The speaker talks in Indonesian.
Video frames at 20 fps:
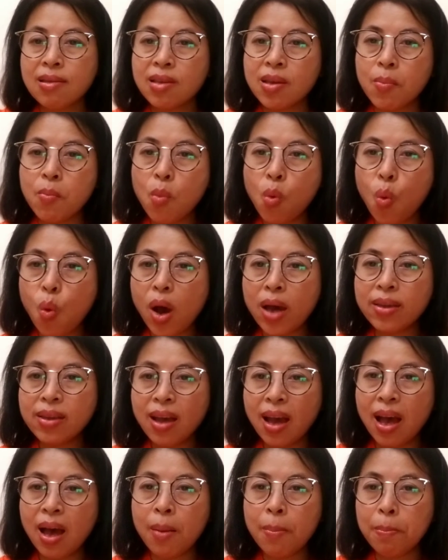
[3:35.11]

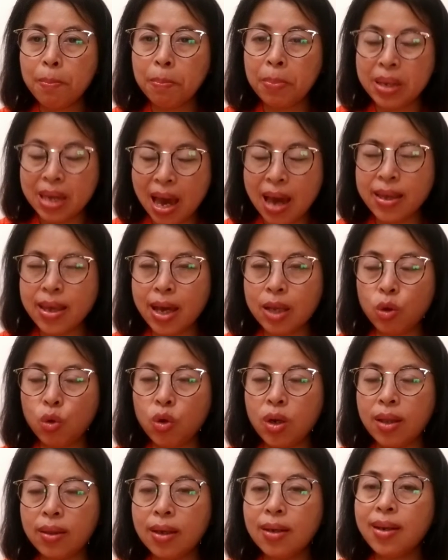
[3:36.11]
semuanya biaya itu
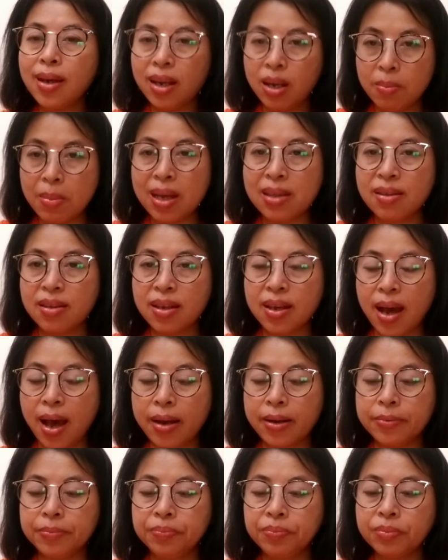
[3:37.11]
nanti dari majikan.